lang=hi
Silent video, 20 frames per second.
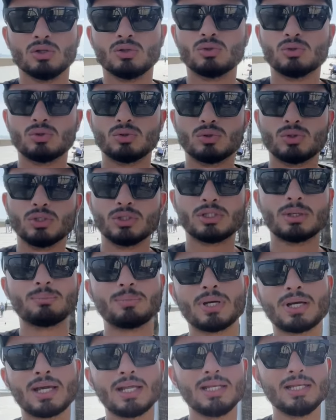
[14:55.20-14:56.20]
तो तब
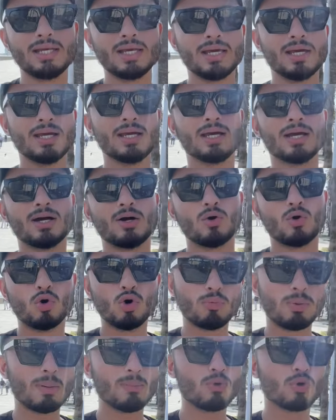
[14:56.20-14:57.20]
तक के लिए
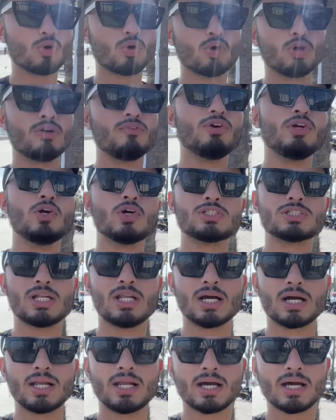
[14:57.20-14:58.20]
होप आप लोगों को ये वीडियो अच्छा
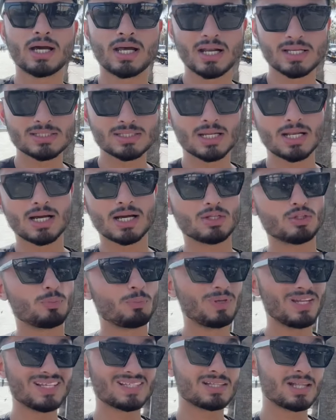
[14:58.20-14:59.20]
लगा रहेगा अगर अच्छा लगा तो
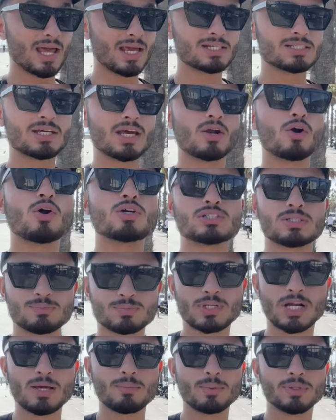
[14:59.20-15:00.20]
प्लीज़ लाइक शेयर और
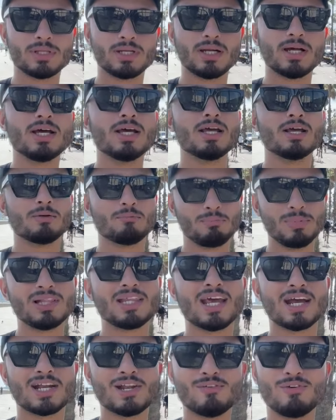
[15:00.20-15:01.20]
सब्सक्राइब कर देना
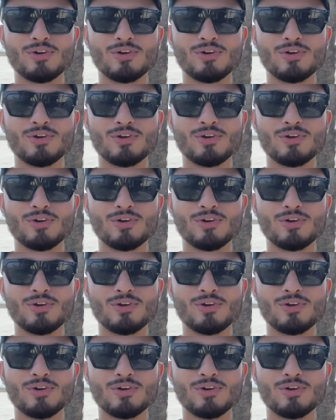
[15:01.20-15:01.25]
मिलते हैं अगले